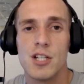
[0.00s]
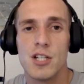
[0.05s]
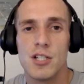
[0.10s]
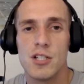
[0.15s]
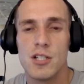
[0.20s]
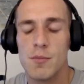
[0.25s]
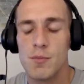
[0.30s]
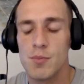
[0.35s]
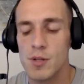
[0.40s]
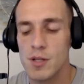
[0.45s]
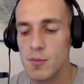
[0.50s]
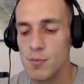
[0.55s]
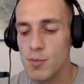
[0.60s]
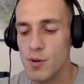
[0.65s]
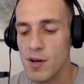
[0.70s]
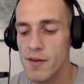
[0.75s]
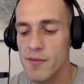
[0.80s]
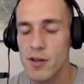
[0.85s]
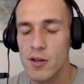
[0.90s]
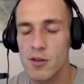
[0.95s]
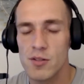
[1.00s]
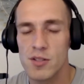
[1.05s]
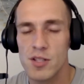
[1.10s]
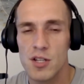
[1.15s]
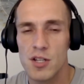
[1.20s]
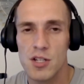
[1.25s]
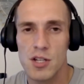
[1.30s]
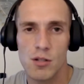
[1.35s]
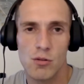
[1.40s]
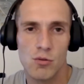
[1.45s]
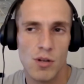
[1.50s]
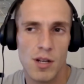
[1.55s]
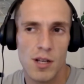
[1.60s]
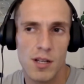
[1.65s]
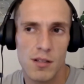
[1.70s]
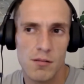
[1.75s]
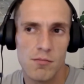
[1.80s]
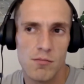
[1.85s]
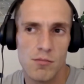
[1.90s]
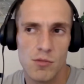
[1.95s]
częściej pojawiające się,
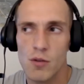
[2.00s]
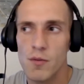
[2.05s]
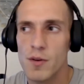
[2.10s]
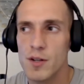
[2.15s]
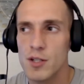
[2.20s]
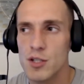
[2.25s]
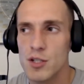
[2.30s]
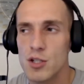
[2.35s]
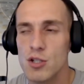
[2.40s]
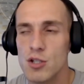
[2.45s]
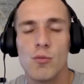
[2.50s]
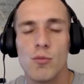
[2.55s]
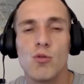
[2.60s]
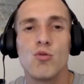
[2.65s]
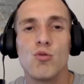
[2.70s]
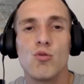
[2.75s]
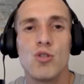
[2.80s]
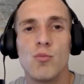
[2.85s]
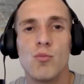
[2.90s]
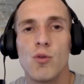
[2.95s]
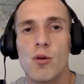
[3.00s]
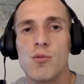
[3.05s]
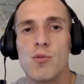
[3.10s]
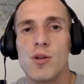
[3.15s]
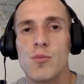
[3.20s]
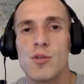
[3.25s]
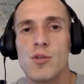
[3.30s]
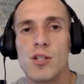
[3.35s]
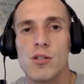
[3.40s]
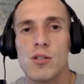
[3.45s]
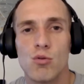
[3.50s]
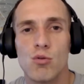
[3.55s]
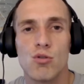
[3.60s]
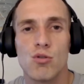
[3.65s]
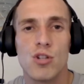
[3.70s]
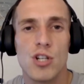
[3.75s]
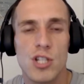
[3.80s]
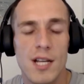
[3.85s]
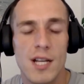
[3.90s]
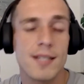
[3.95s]
które towarzyszą i utrzymują się przez
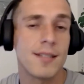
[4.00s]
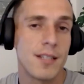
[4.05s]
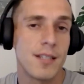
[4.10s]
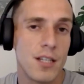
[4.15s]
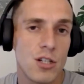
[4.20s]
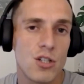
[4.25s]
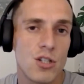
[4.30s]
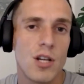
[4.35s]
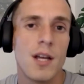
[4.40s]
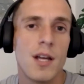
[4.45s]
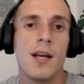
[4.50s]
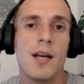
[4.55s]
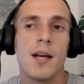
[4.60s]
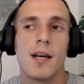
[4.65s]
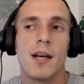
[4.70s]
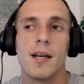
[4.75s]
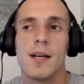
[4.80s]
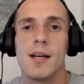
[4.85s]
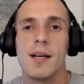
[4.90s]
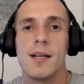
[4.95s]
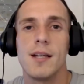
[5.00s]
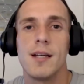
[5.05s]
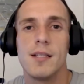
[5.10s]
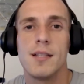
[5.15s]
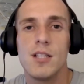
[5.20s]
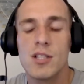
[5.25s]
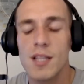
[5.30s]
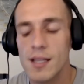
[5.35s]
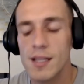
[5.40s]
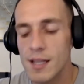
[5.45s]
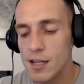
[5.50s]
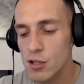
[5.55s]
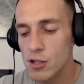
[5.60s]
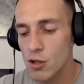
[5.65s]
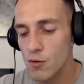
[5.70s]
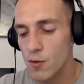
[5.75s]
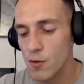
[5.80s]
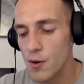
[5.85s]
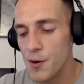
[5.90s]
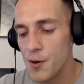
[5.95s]
dłuższy czas niż, niż
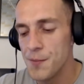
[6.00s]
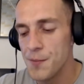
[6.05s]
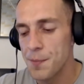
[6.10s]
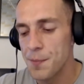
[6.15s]
standardowo.